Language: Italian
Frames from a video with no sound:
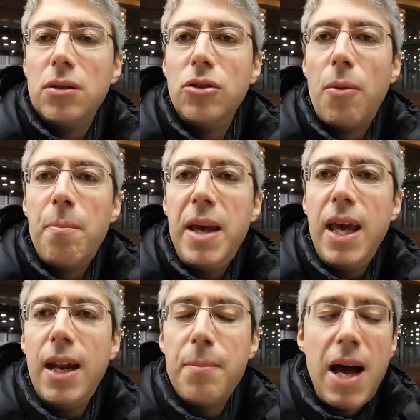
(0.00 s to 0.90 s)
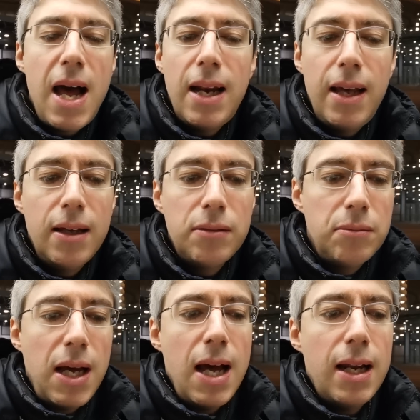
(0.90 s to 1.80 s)
non bene, male,
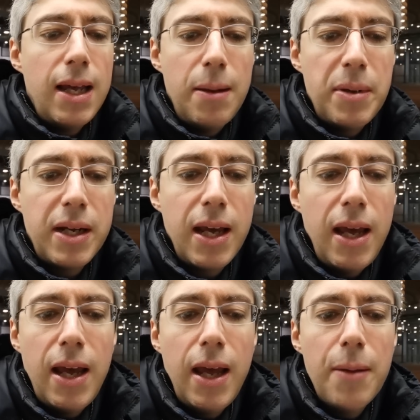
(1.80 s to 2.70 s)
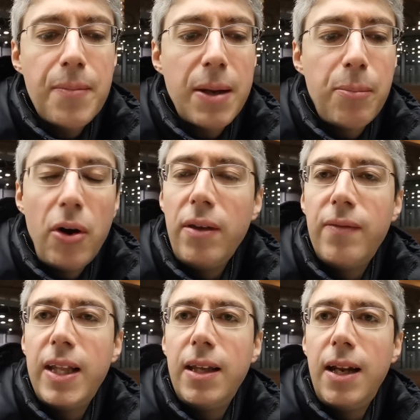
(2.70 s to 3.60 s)
male, perché poi
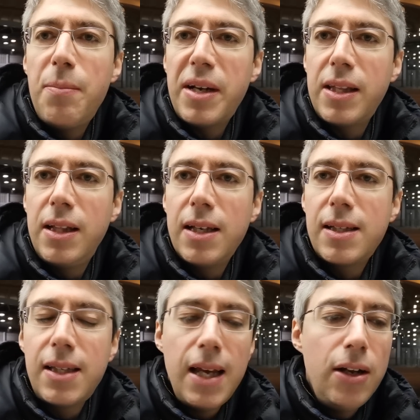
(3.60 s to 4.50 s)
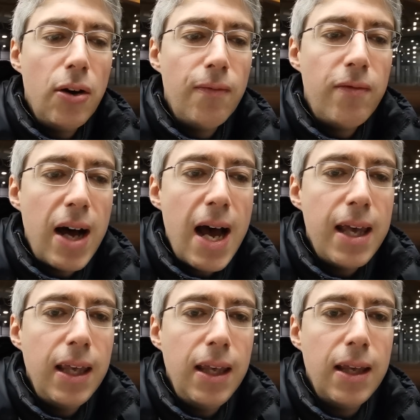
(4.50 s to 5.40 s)
vedi le partite se non
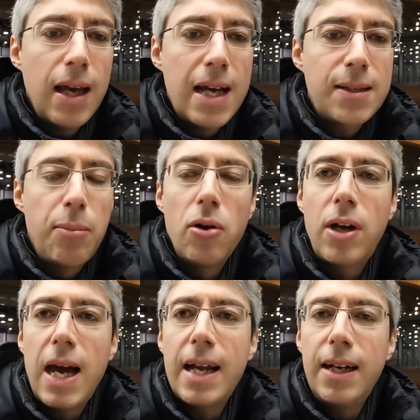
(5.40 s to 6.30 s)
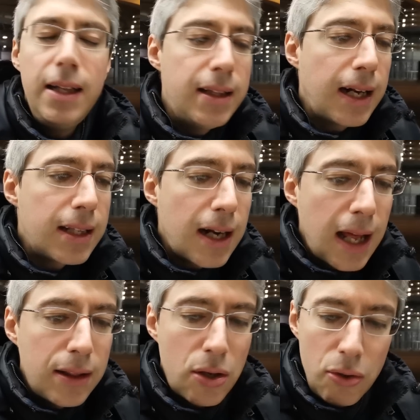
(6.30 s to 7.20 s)
vai a sbloccarle, l'Inter che tra
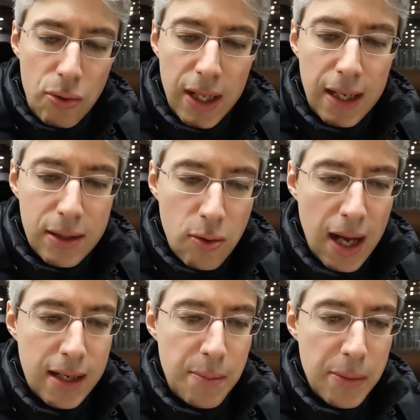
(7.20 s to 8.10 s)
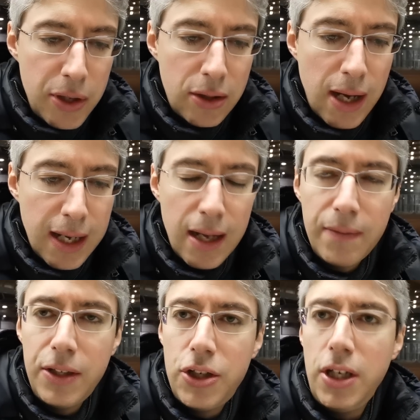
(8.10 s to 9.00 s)
l'altro è una delle squadre, abbiamo detto anche
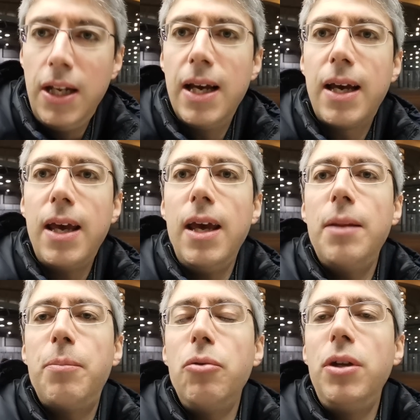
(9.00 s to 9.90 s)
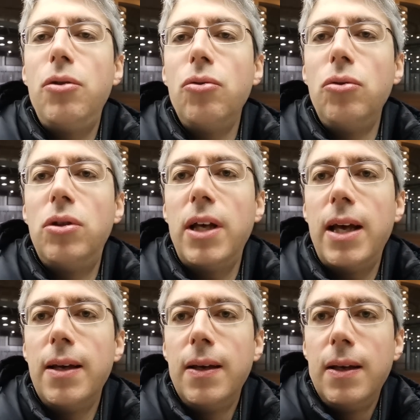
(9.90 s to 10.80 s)
alla vigilia, che più di
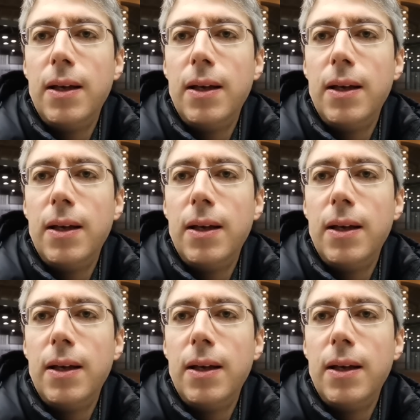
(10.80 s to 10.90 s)
tutte